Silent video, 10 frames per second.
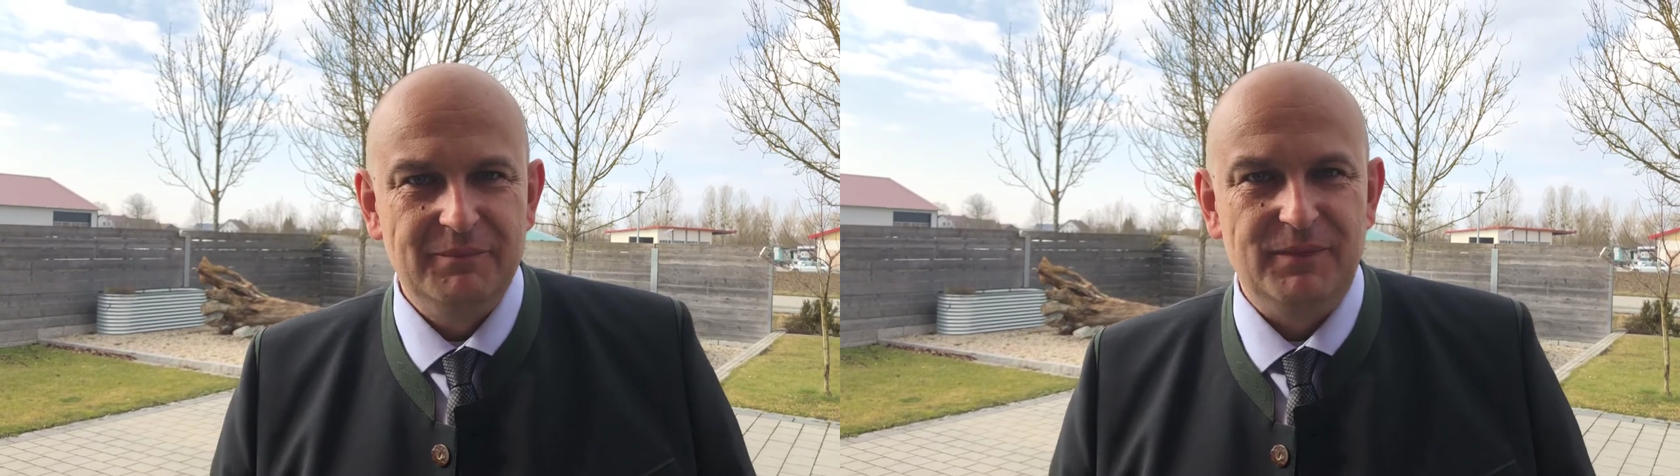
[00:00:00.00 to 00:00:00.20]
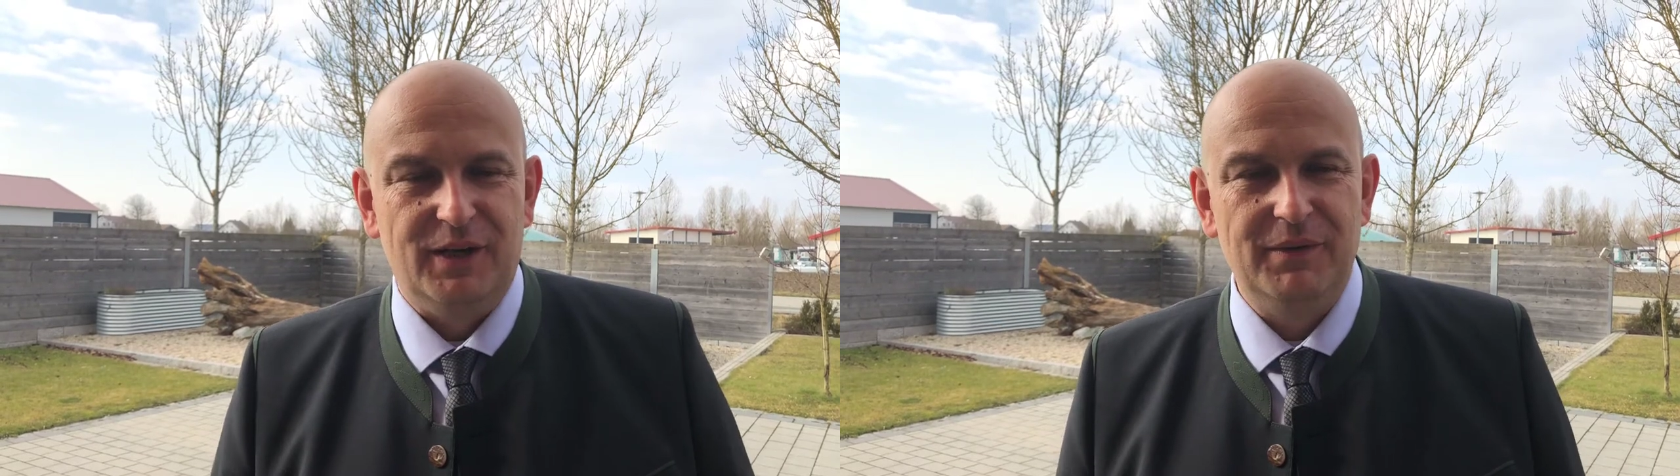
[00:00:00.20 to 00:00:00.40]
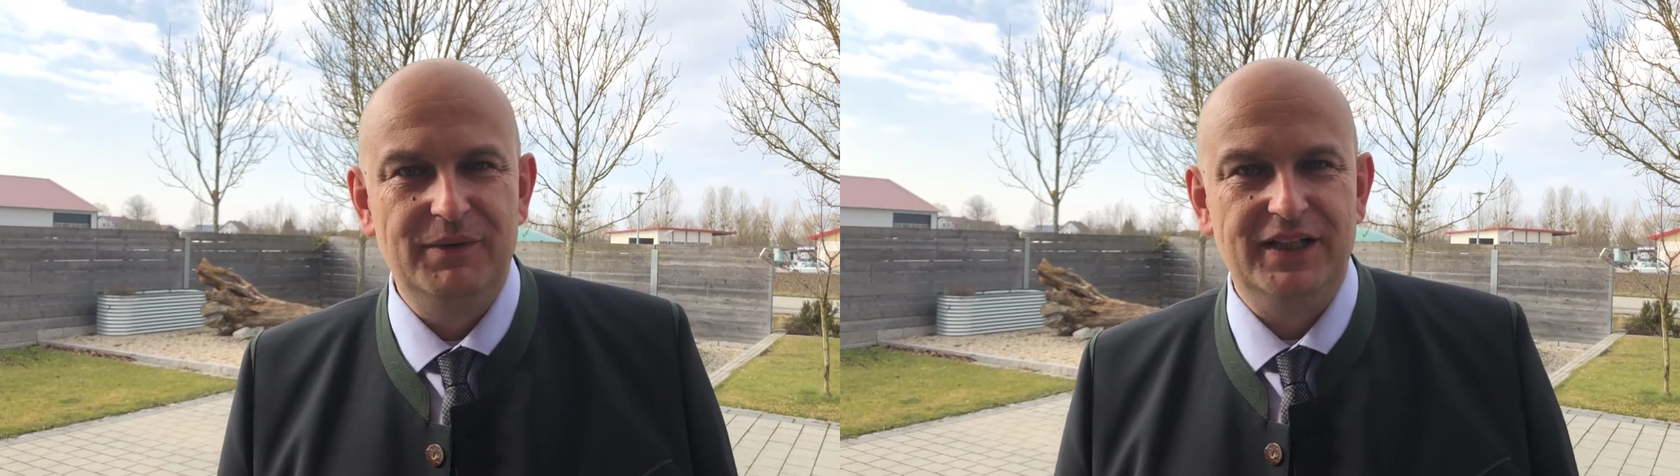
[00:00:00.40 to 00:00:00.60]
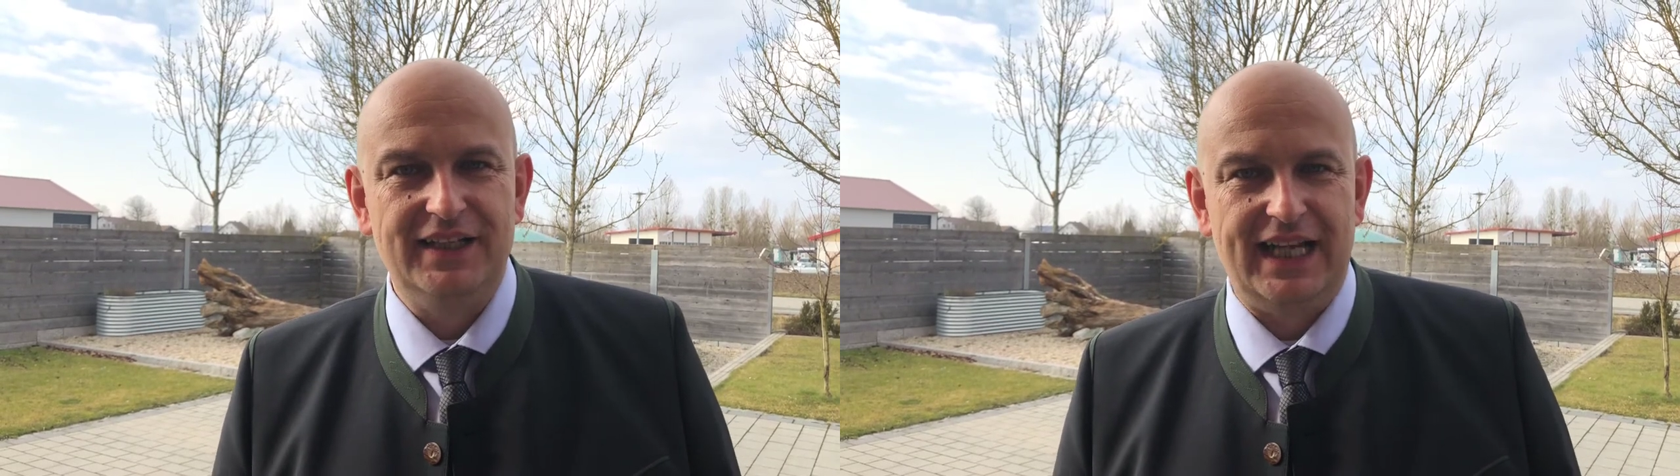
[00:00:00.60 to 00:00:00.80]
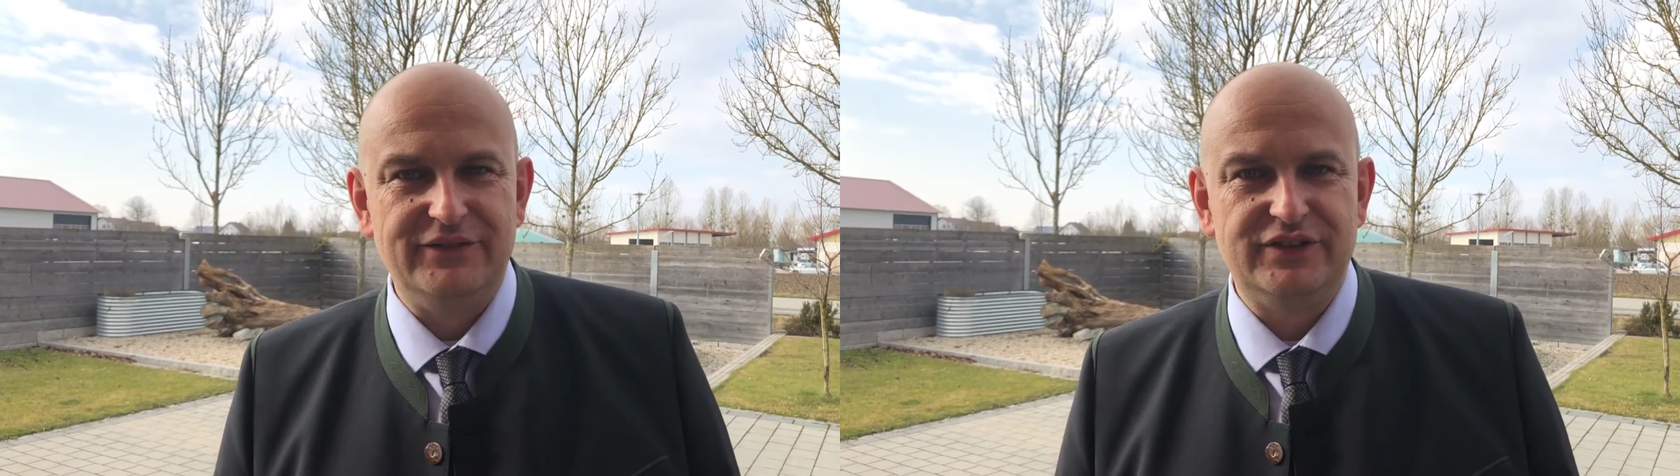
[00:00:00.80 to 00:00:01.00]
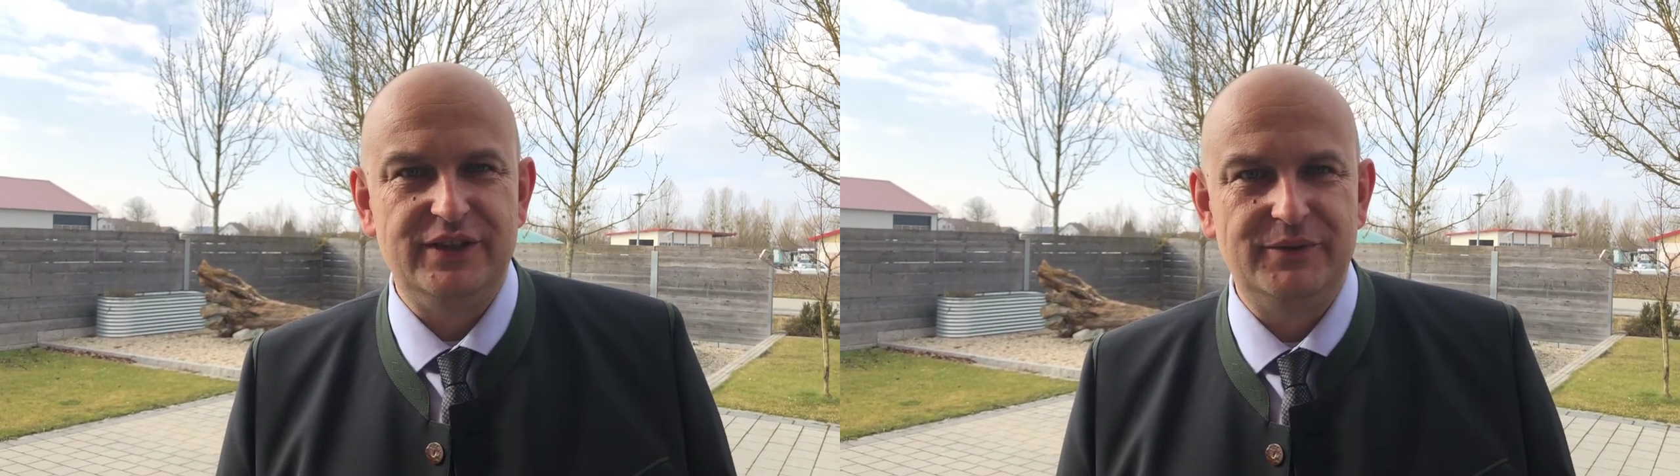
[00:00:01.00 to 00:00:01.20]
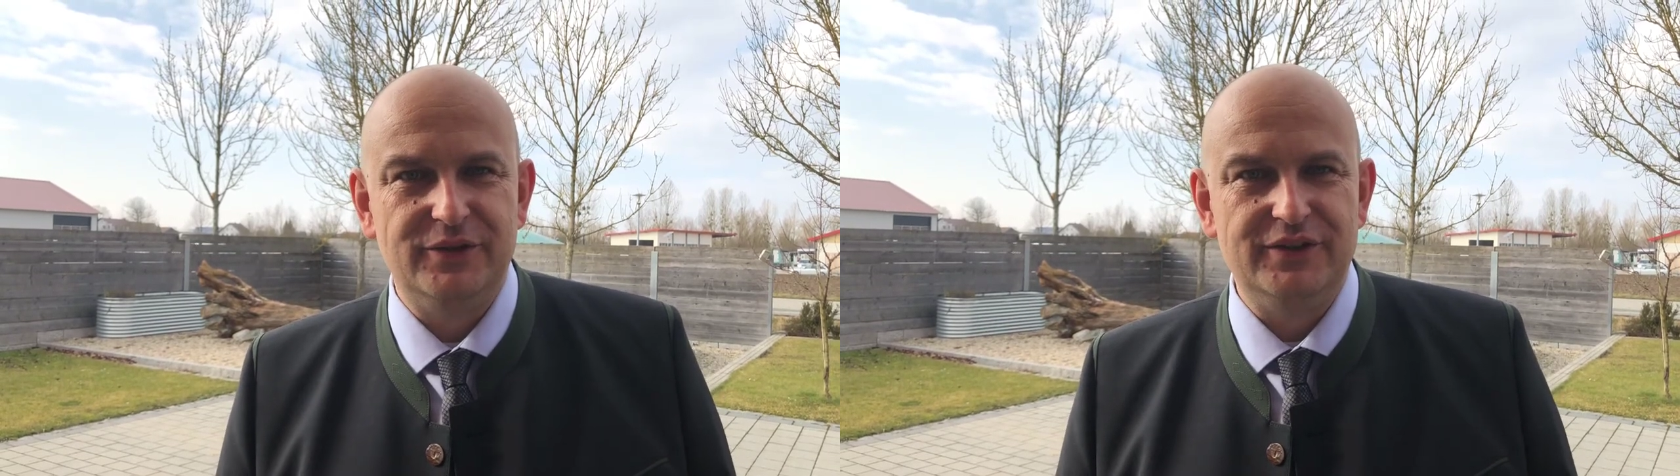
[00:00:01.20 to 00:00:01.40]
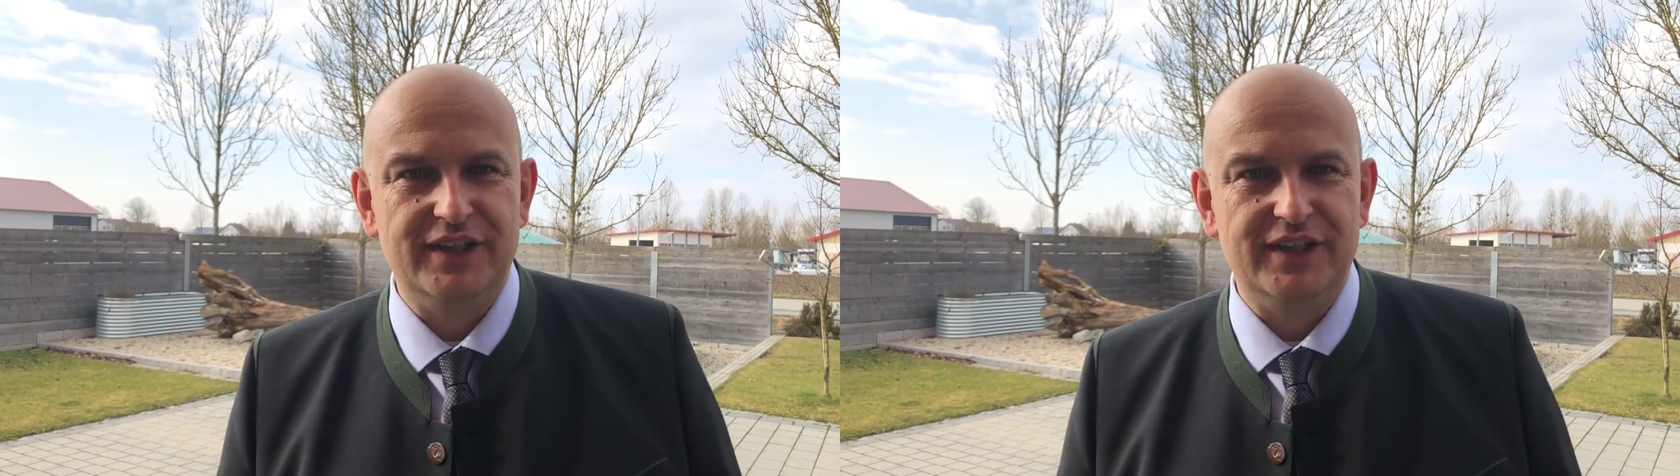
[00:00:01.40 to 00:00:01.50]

Wir haben wieder einen Livestream gehabt.